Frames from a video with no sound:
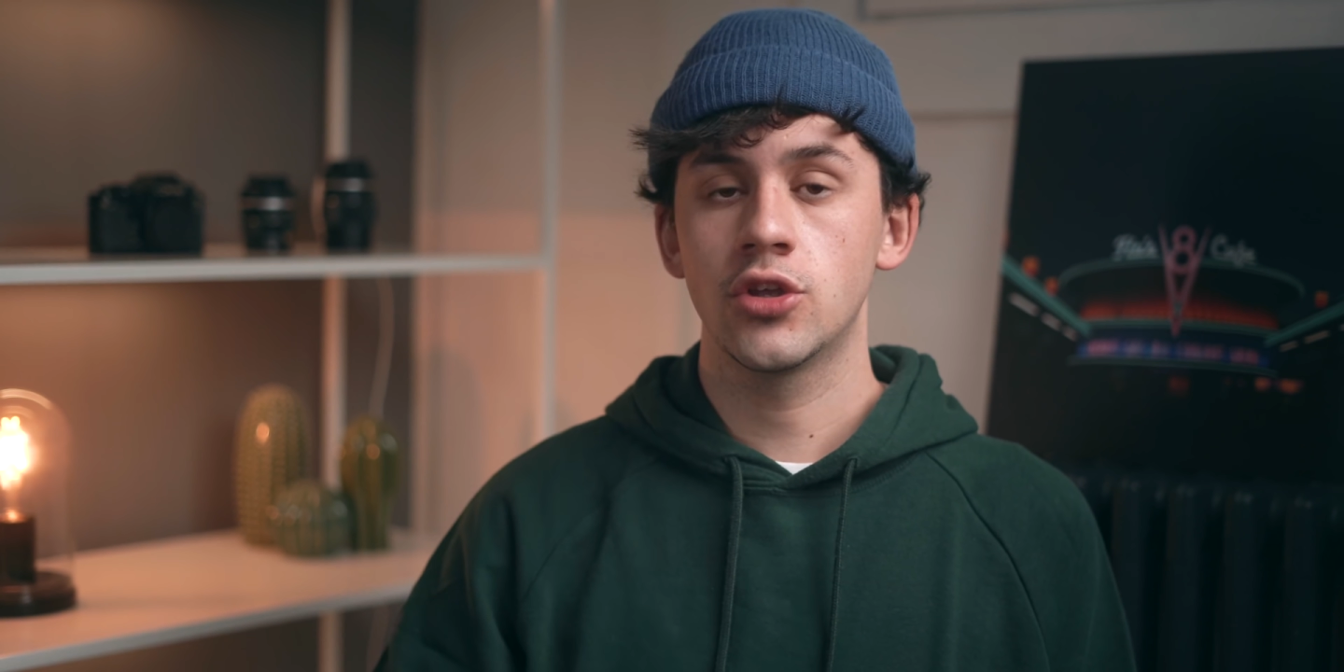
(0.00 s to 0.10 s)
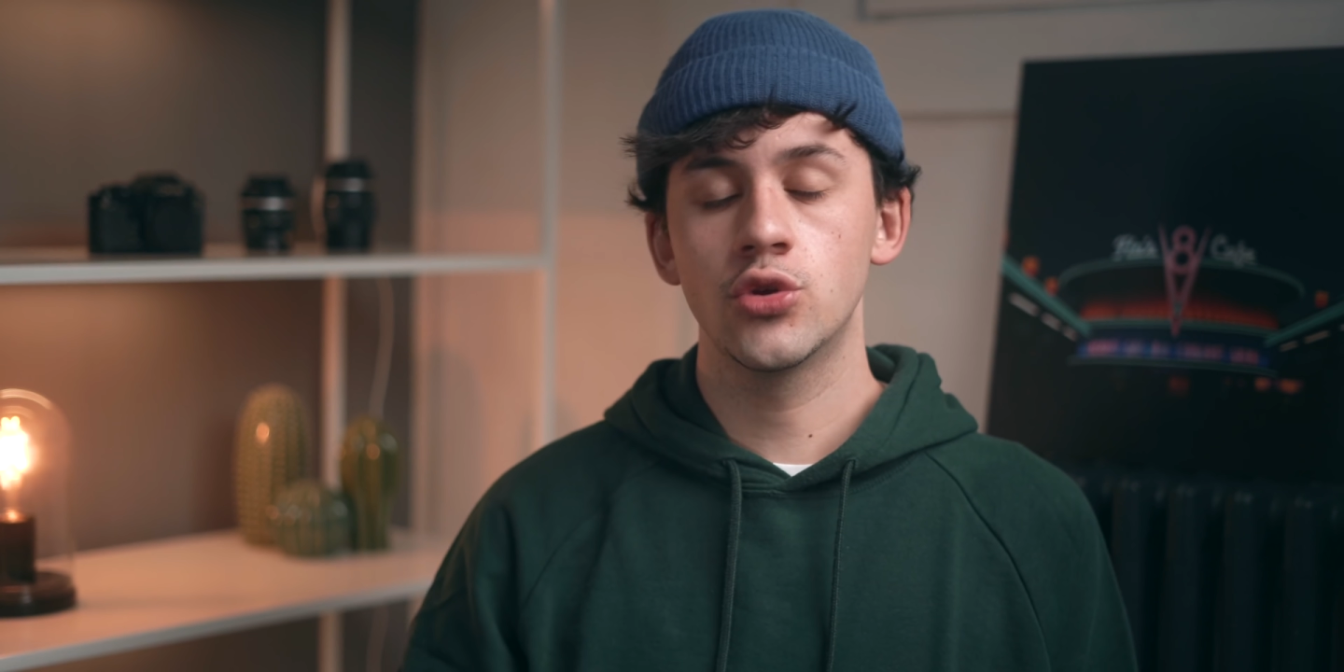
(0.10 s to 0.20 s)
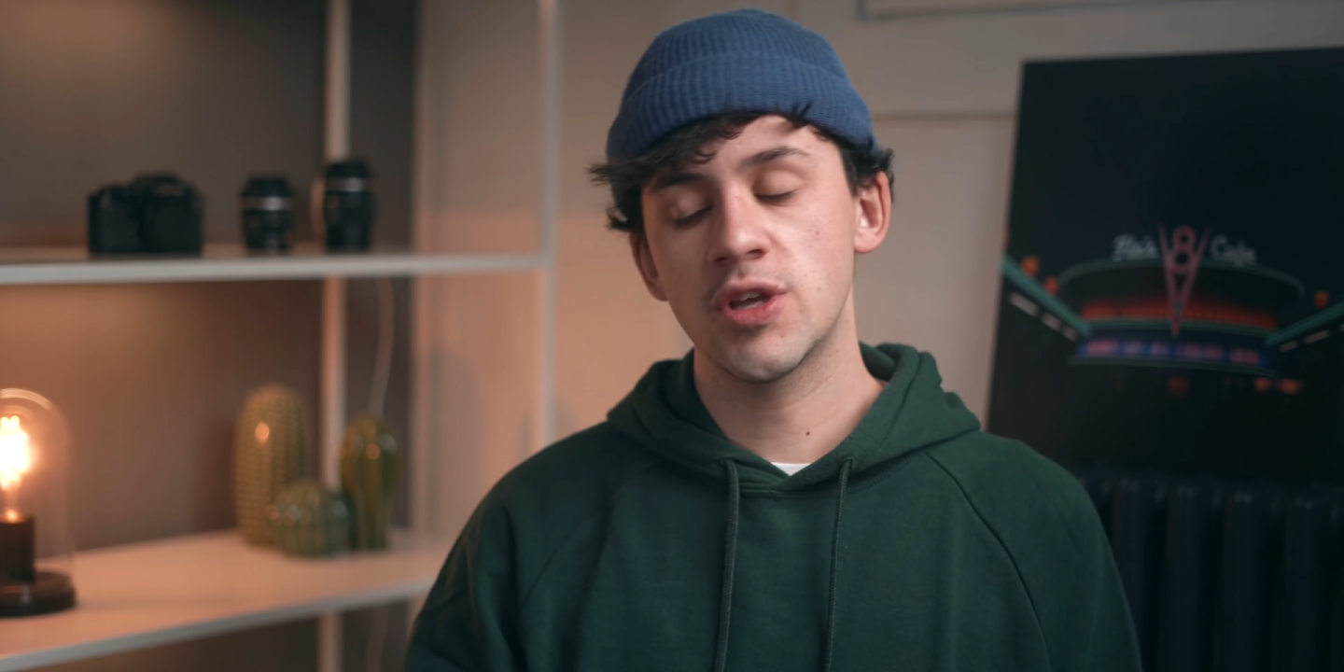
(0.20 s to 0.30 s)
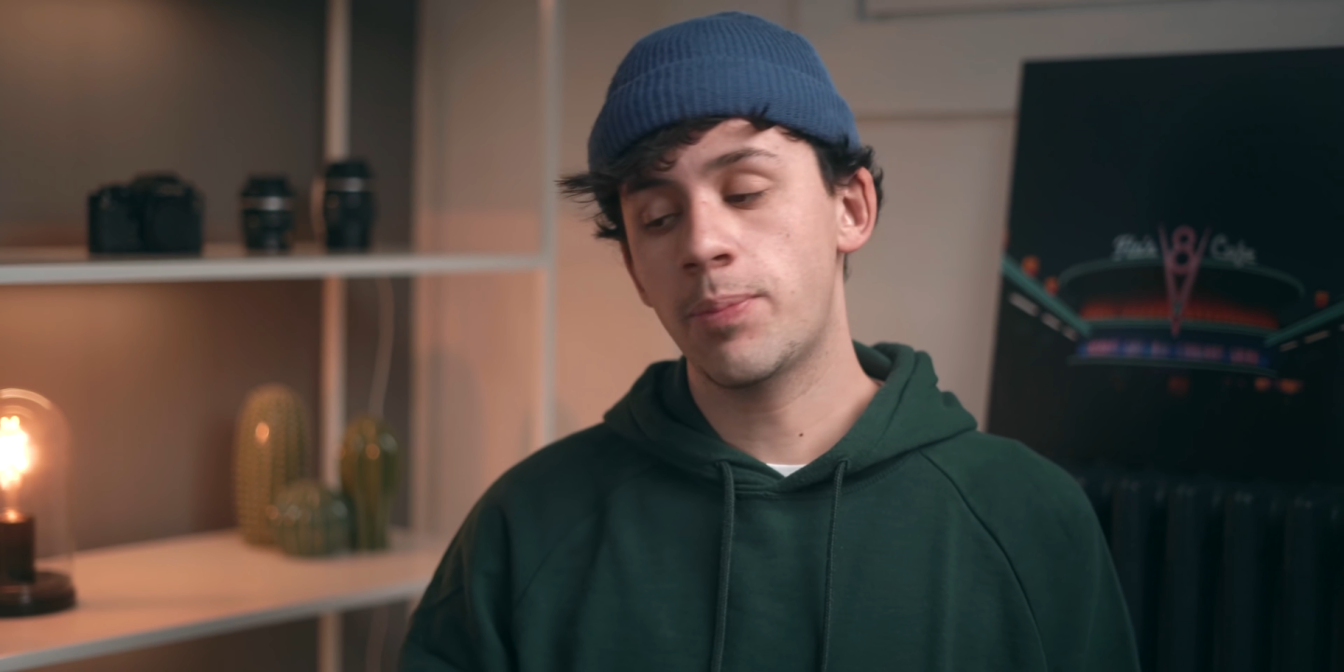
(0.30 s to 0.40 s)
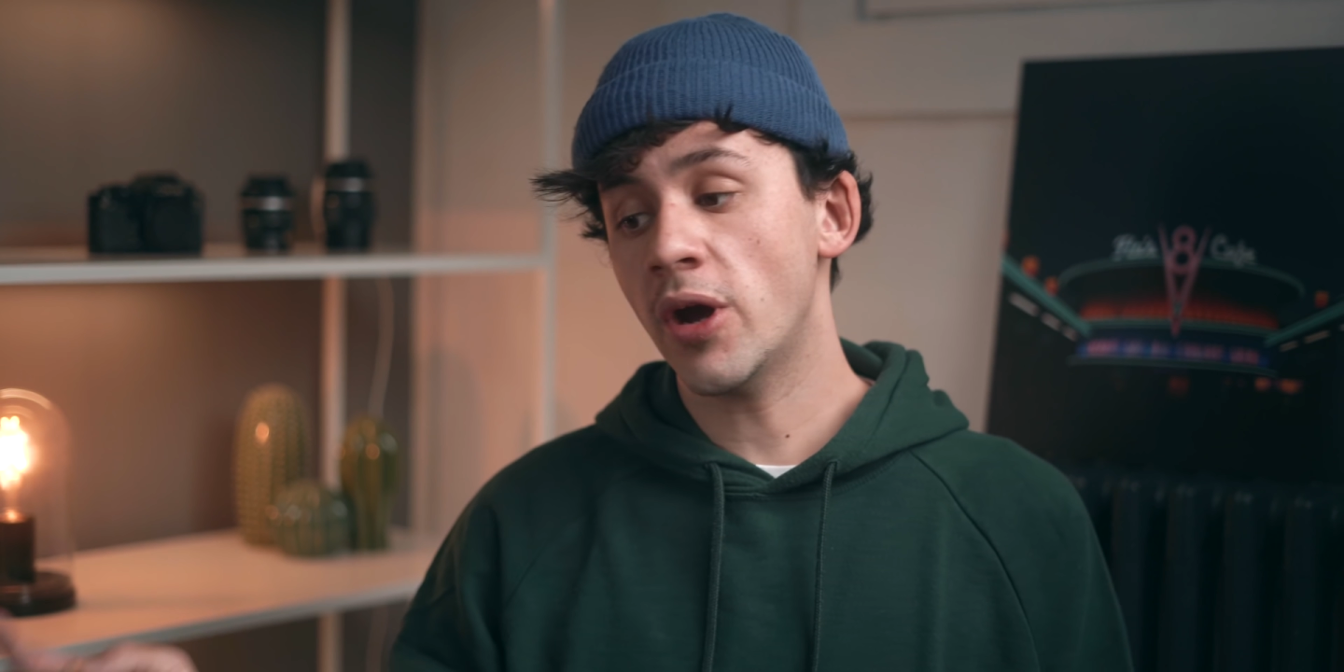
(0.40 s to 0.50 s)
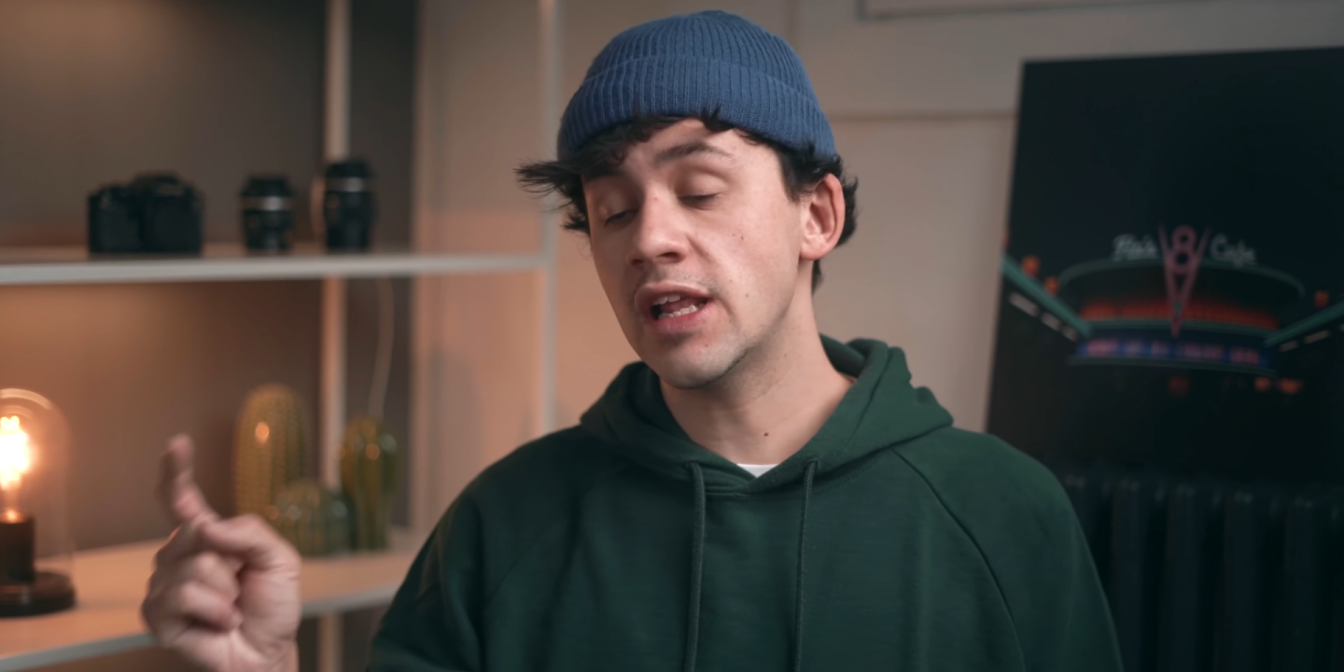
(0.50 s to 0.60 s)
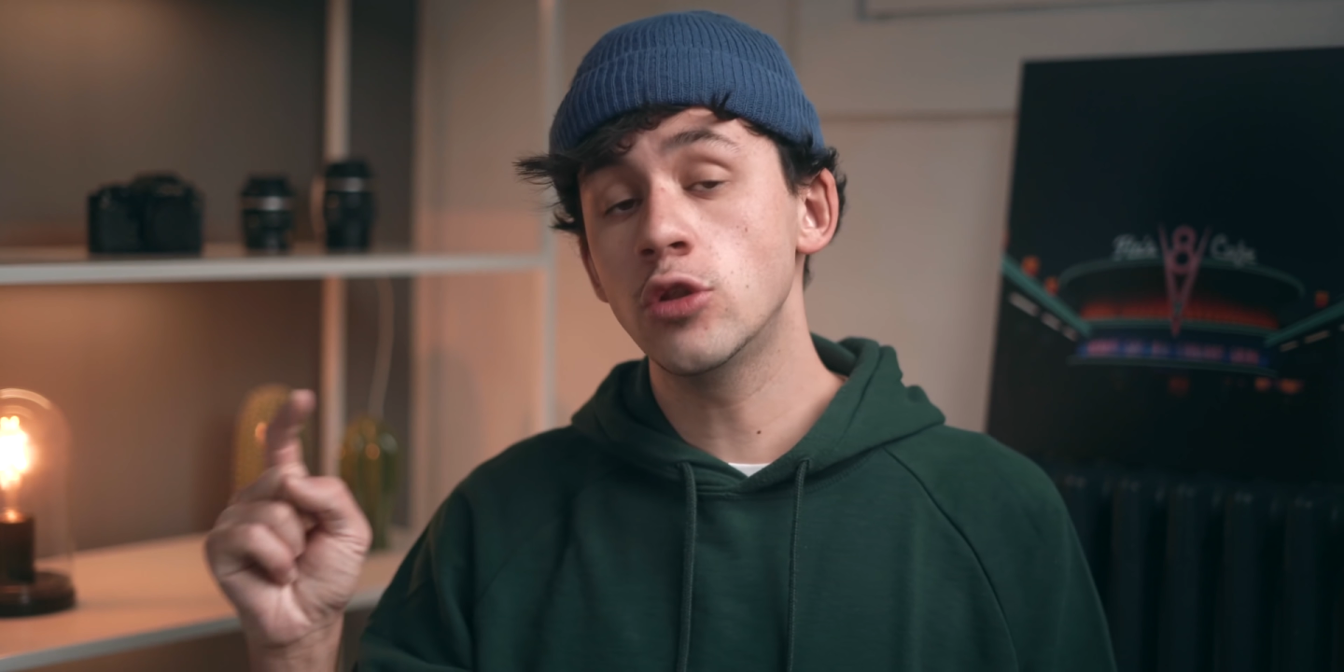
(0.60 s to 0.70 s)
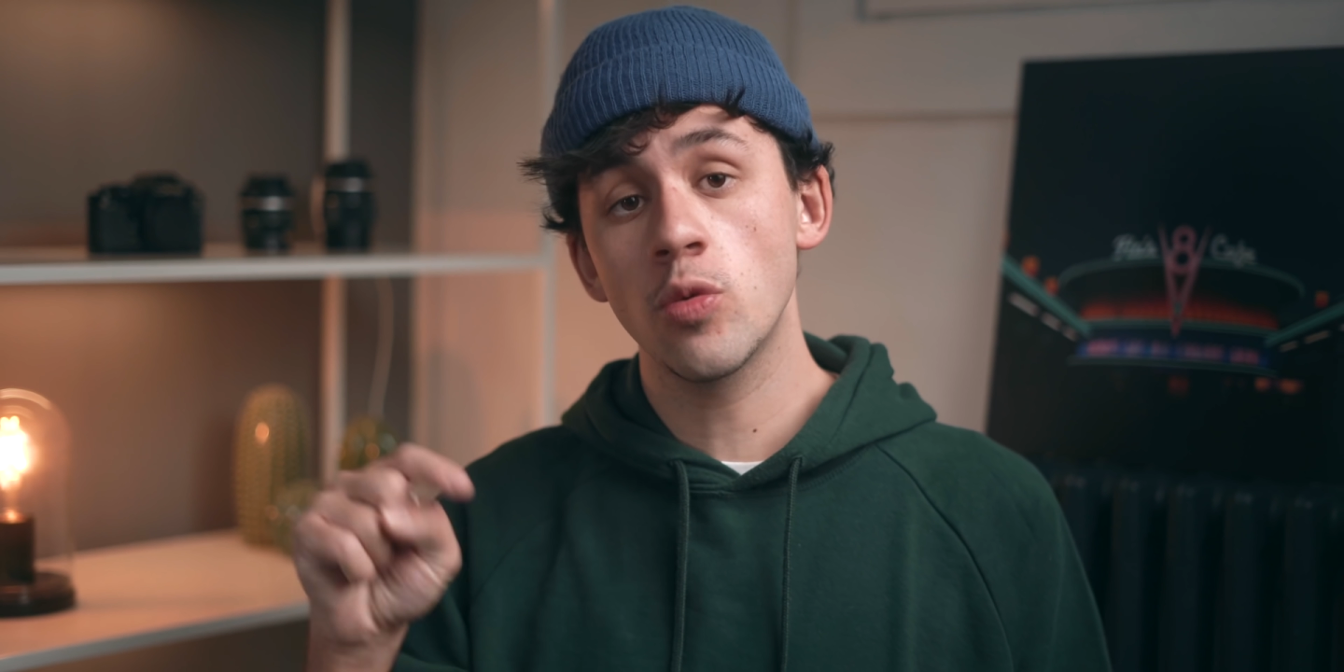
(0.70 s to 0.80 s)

chiuse poi nel